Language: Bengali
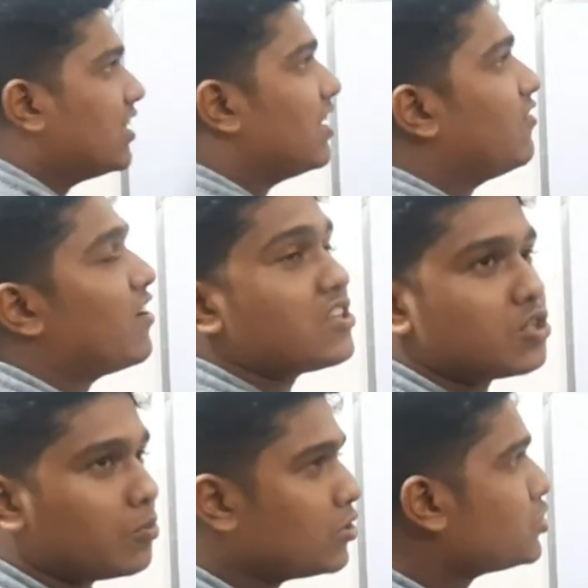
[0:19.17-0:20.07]
তাহলে ফার্স্ট
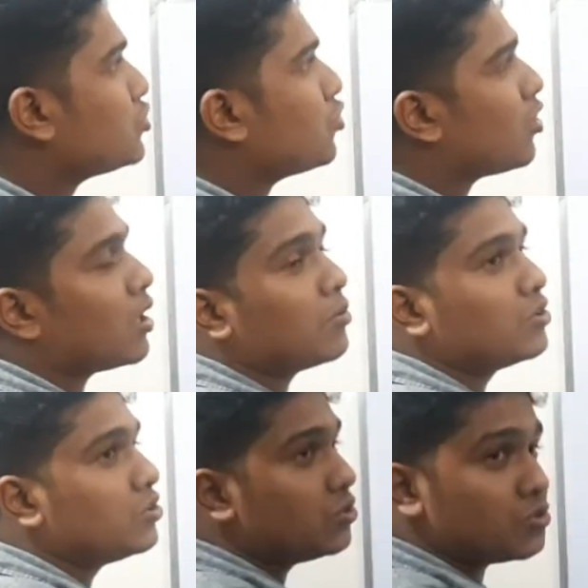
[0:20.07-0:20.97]
অফ হচ্ছে সংখ্যা
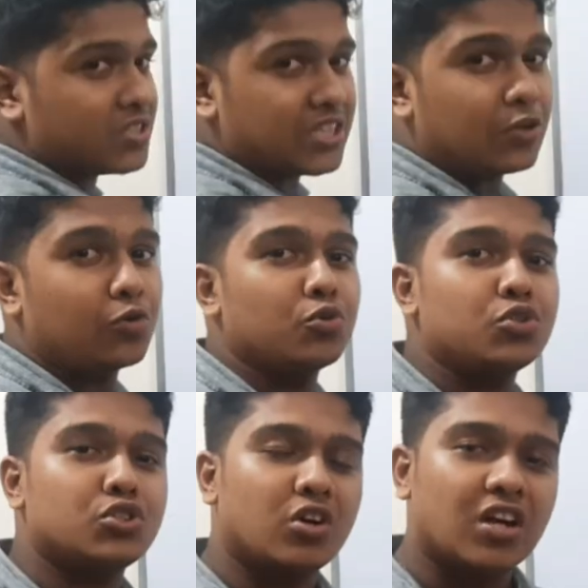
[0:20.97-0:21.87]
পদ্ধতি হচ্ছে কোনো
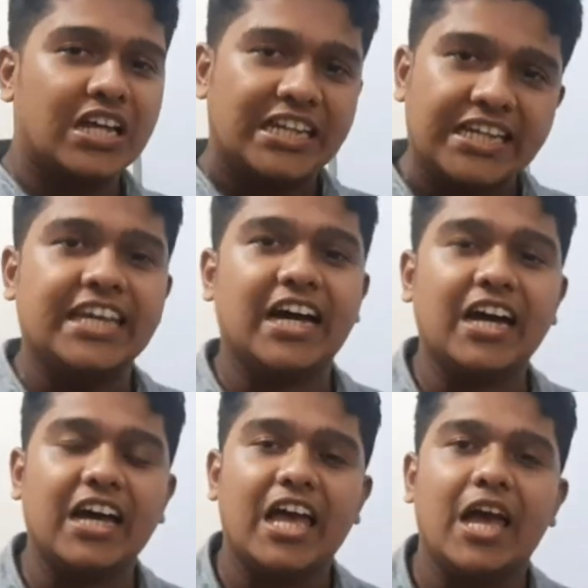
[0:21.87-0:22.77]
সংখ্যা লিখা
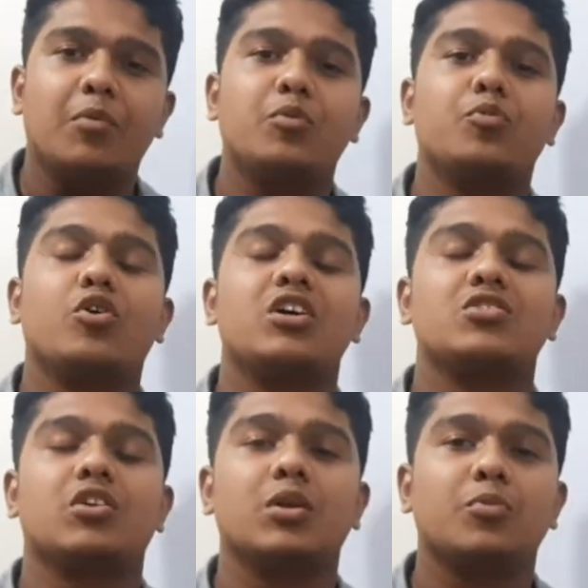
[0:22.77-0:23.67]
এবং প্রকাশ
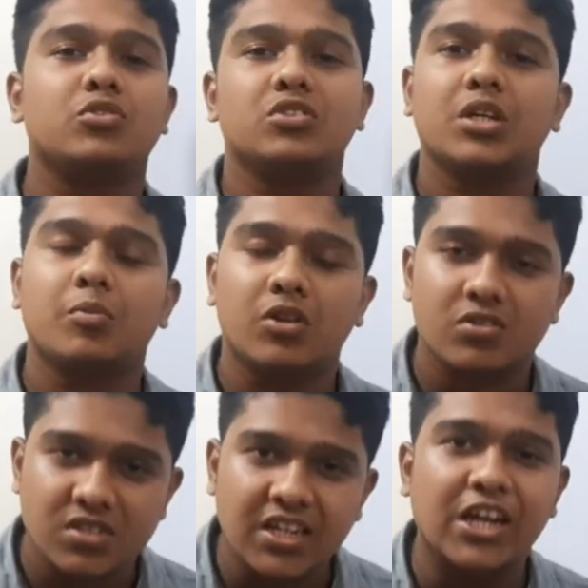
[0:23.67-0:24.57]
করার পদ্ধতিকে বলা
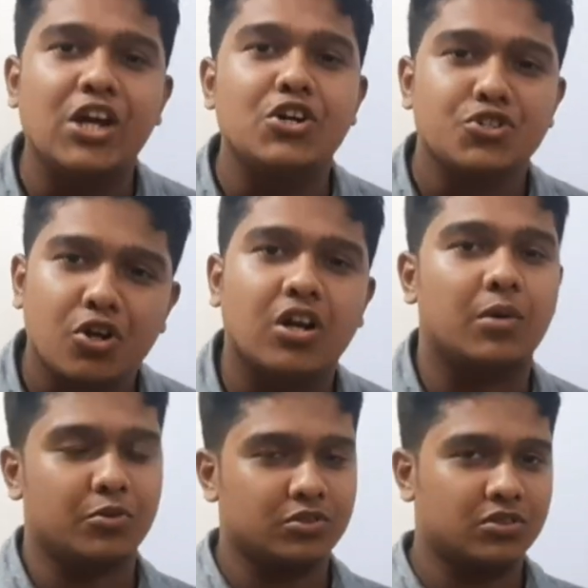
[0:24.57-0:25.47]
হচ্ছে
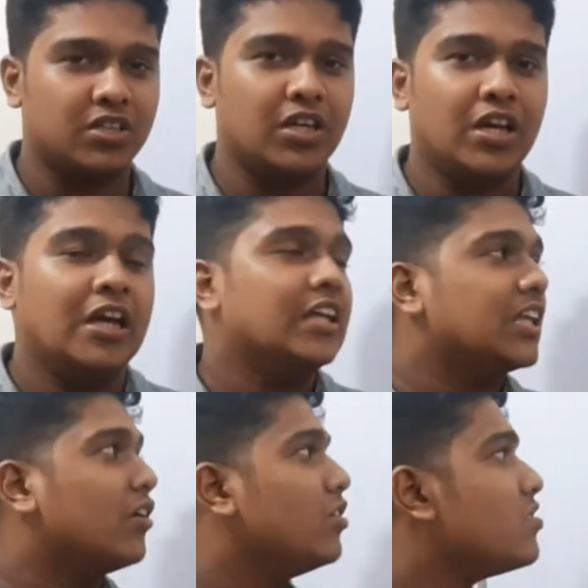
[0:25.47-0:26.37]
সংখ্যা পদ্ধতি
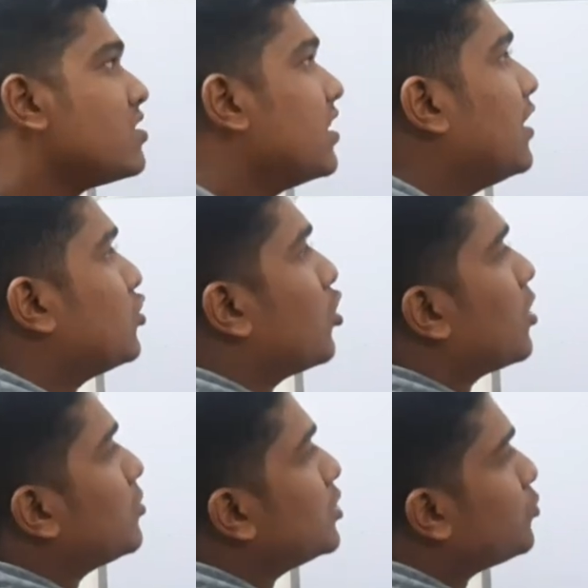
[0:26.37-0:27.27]
তাহলে হচ্ছে
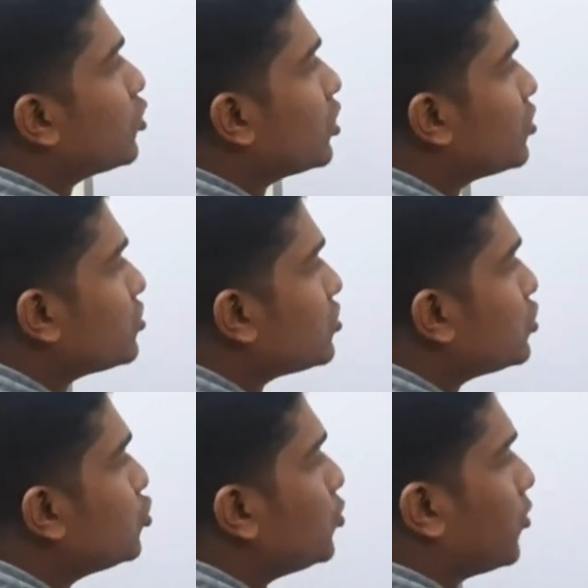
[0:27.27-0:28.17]
সংখ্যা পদ্ধতির প্রধান হচ্ছে
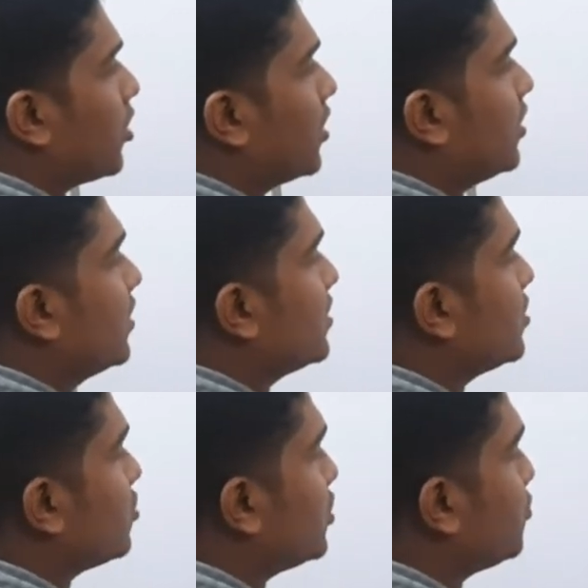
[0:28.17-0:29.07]
দুই প্রকার
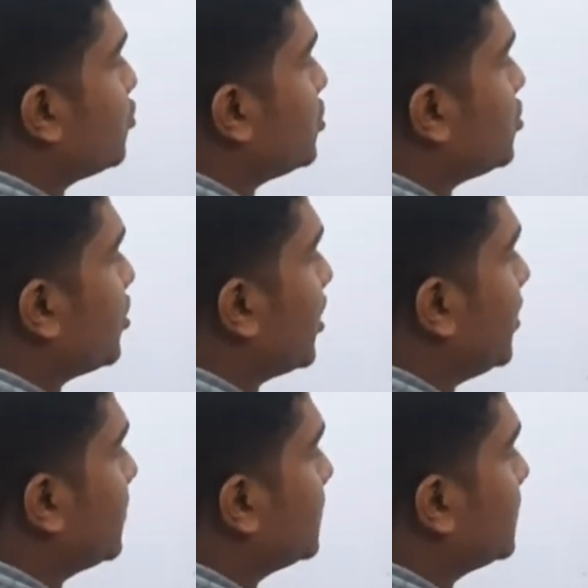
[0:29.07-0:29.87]
যেটা হচ্ছে পজিশনাল